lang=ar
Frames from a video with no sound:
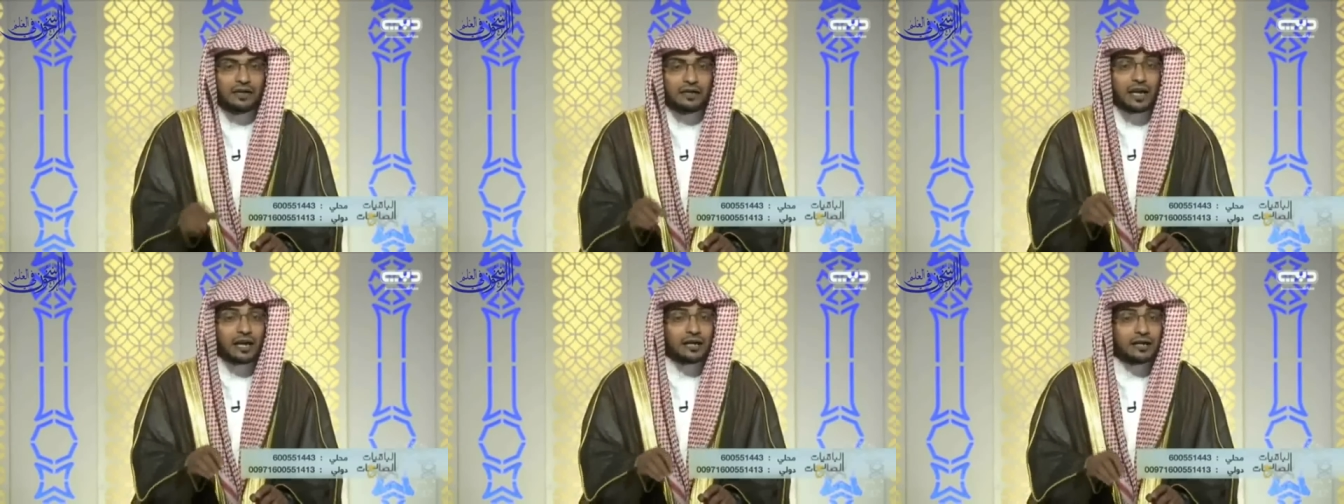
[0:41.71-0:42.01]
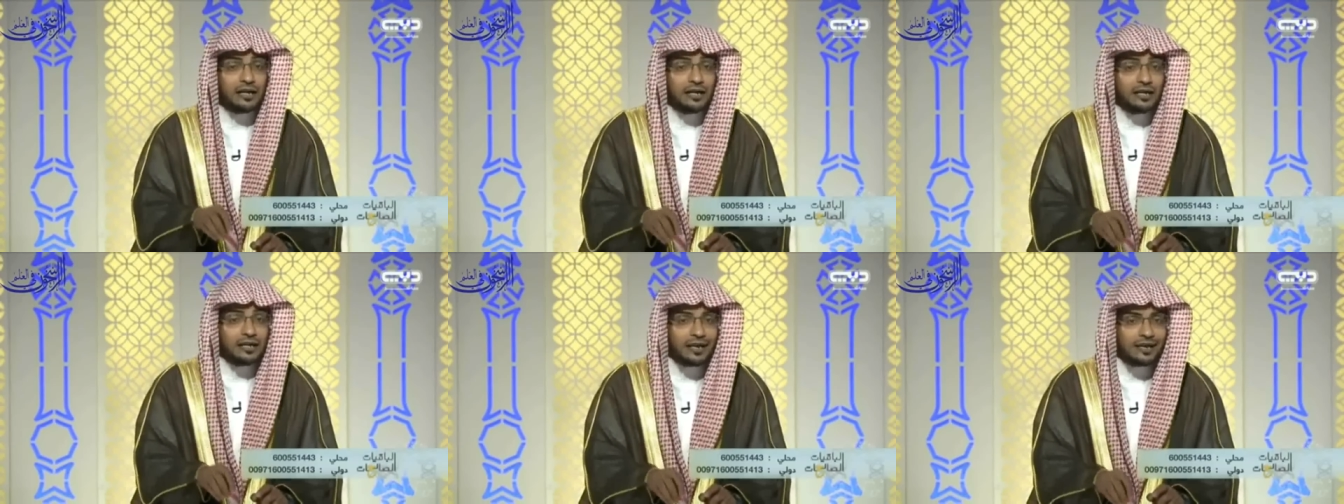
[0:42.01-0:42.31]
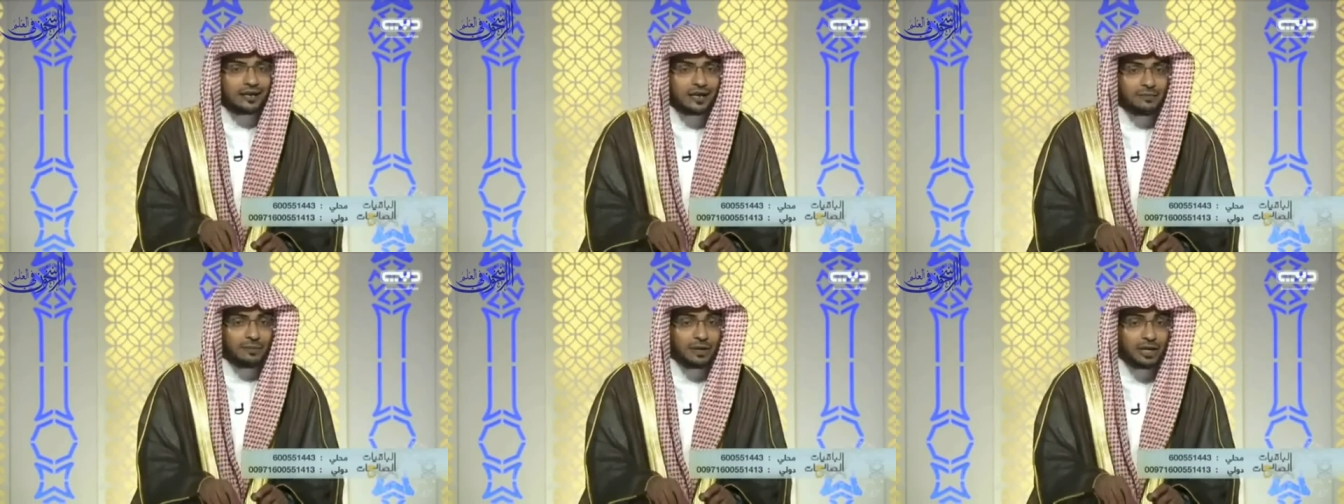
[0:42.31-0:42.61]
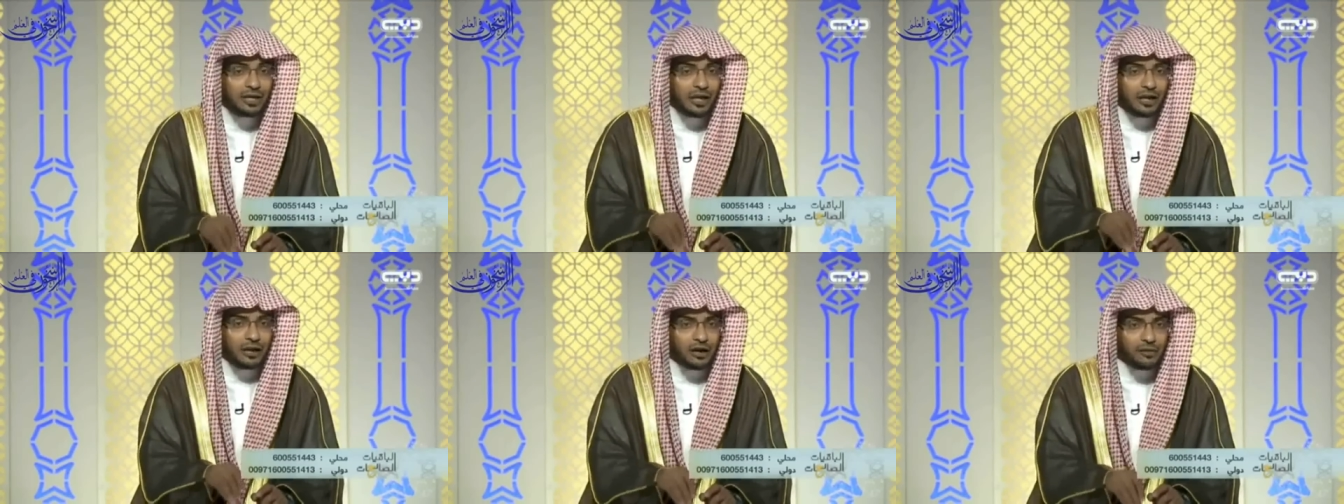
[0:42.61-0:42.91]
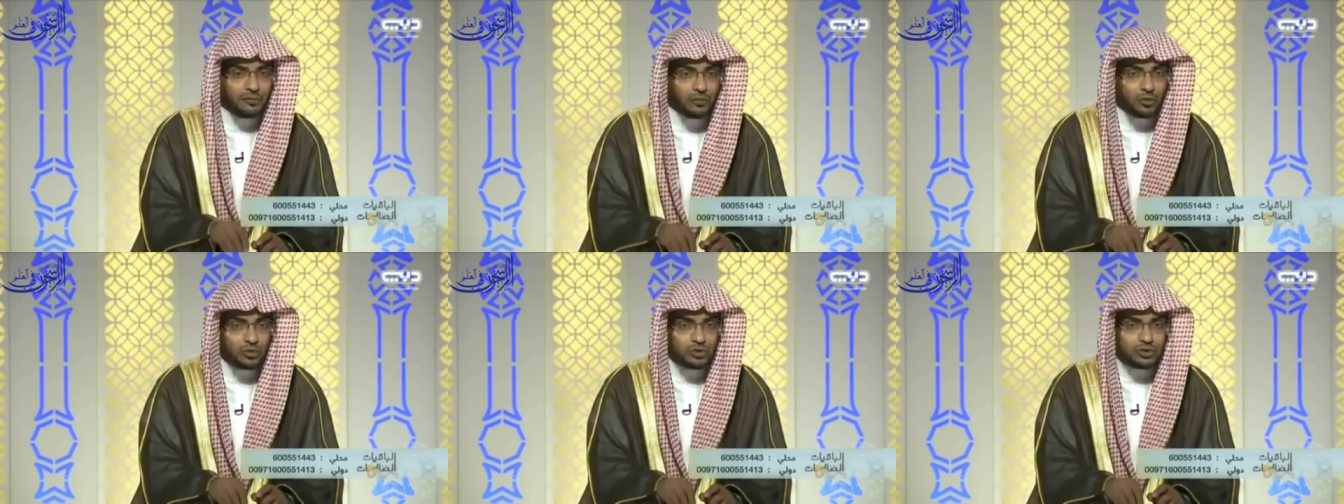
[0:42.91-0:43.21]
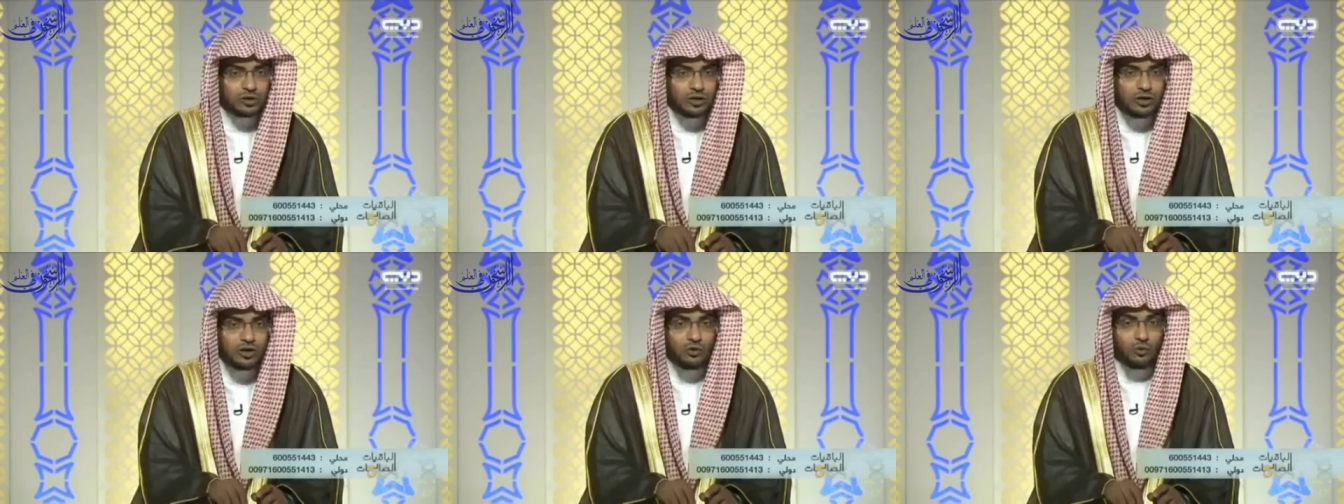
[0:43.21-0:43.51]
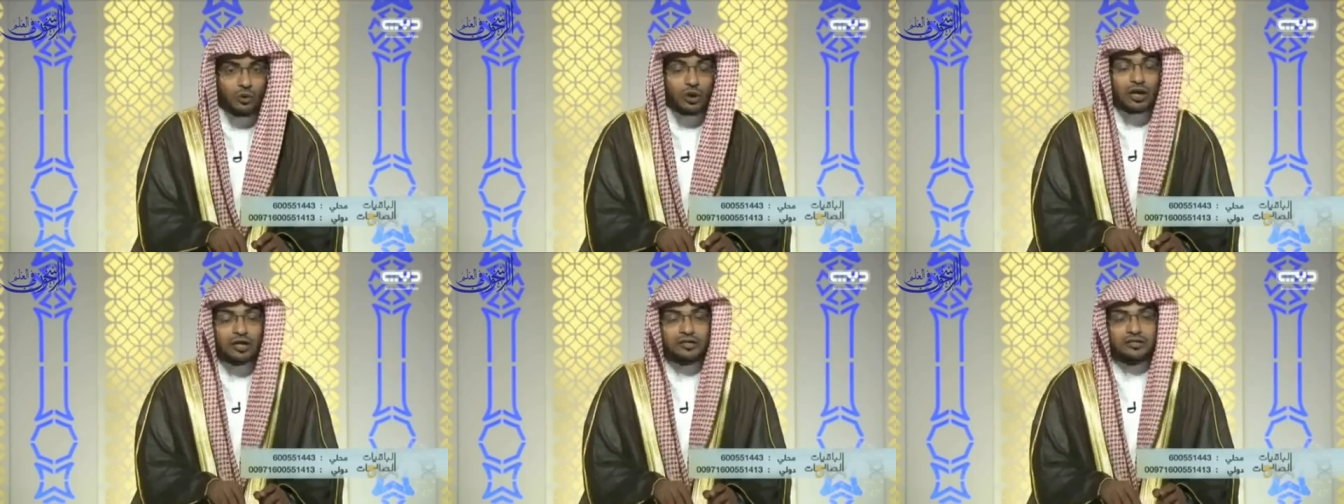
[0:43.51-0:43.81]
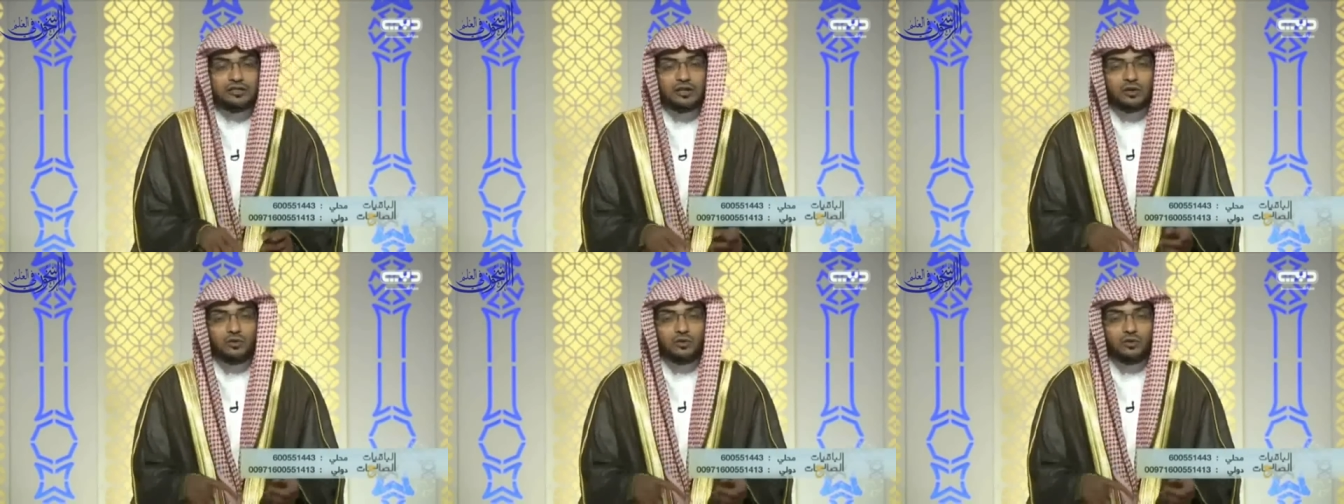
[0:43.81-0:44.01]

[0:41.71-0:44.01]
لكن اليمين الغموس والتي